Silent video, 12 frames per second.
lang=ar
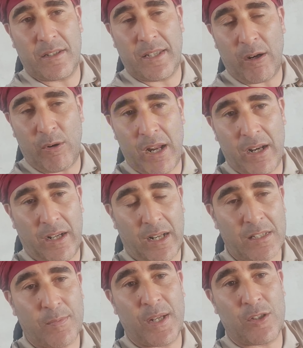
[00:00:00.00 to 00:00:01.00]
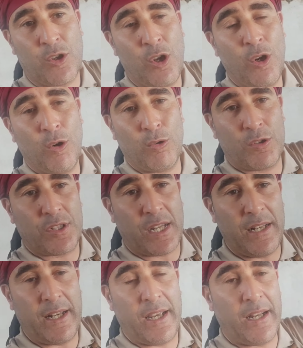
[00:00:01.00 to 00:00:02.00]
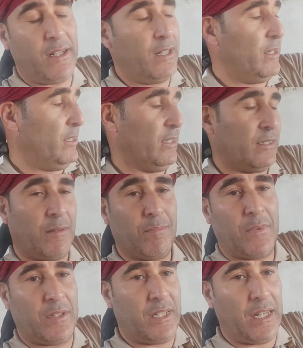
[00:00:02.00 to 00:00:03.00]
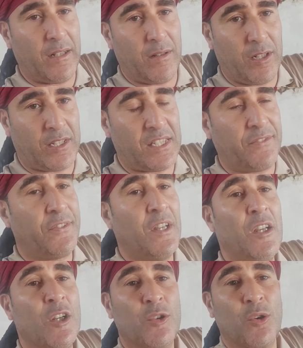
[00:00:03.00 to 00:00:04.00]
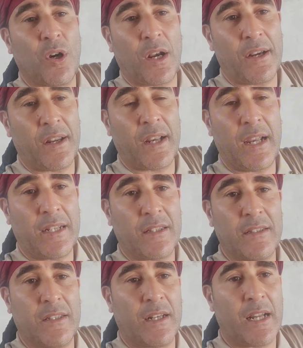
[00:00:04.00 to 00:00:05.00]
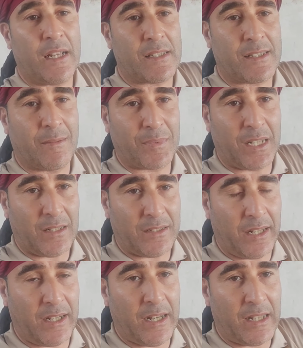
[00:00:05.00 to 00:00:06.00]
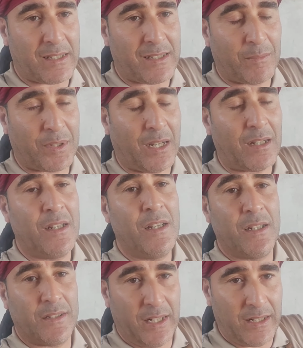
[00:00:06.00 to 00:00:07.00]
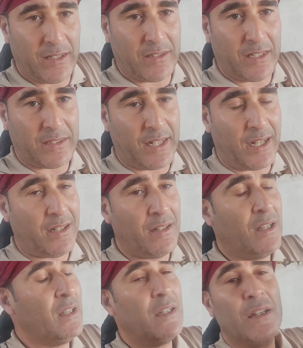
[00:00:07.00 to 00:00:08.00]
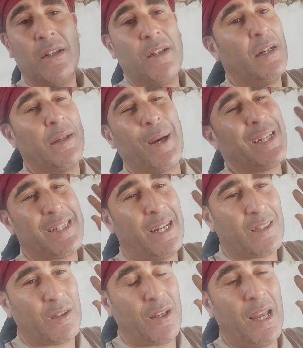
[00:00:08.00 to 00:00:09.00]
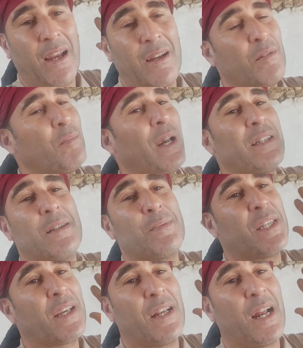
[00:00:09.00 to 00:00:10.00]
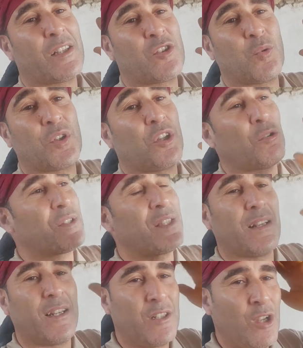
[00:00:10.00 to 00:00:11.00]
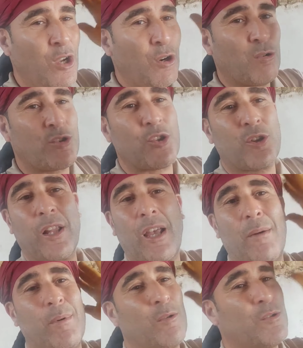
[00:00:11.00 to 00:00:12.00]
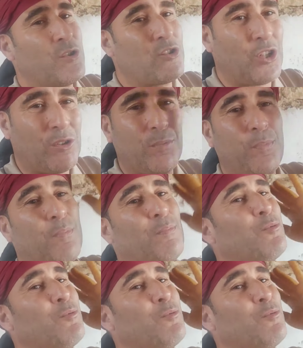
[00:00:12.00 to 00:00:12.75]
داروا لها العصبات لها العظم ديال الكتف دوك راني قاعد ندير لها على الصمته ندير لها على الصمته ديال ديال الدراع اي بغيت عاد اه بغيت مسكينه عاد توضى وتصلي وتصد القبله وتسجد